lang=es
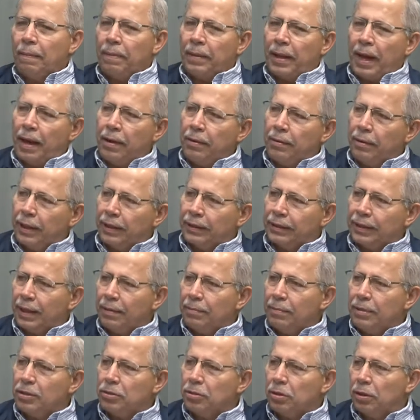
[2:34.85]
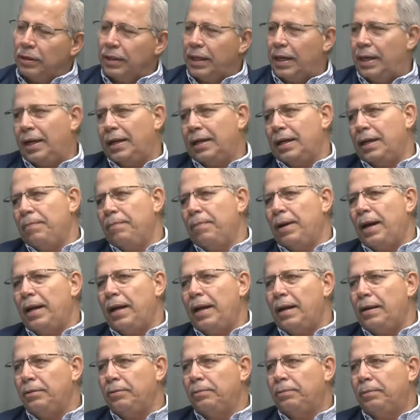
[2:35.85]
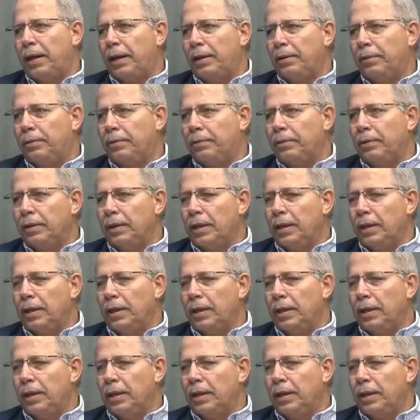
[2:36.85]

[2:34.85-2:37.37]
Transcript: hay una transmisión del animal al humano